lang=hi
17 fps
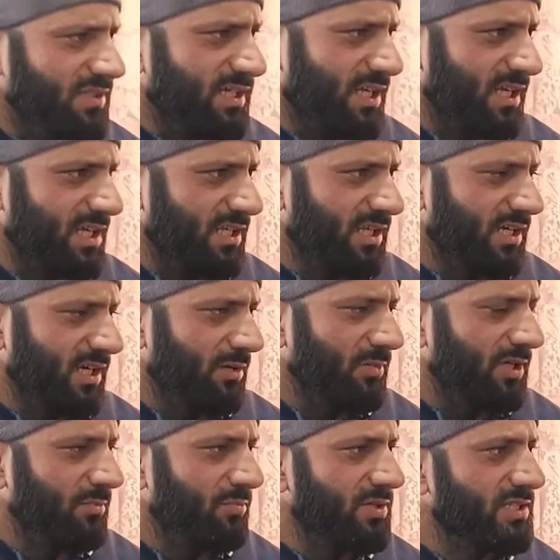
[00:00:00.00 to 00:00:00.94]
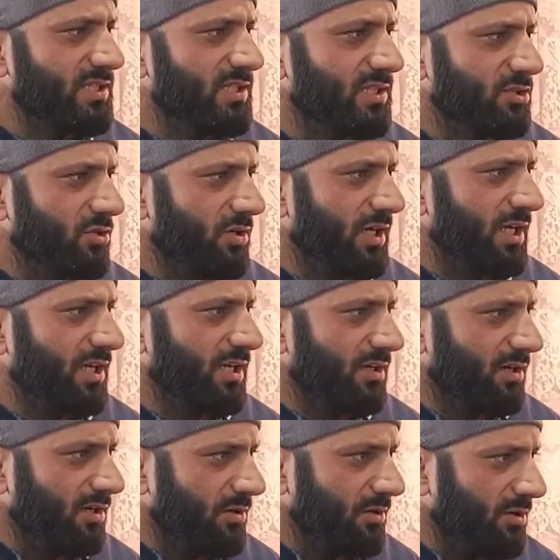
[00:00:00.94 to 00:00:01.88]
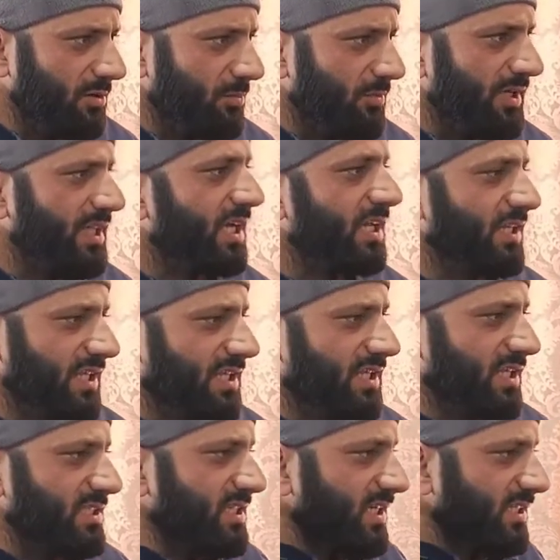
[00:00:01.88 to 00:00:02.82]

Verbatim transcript: वजह है कि हमें बिजली जो है मुहैया नहीं की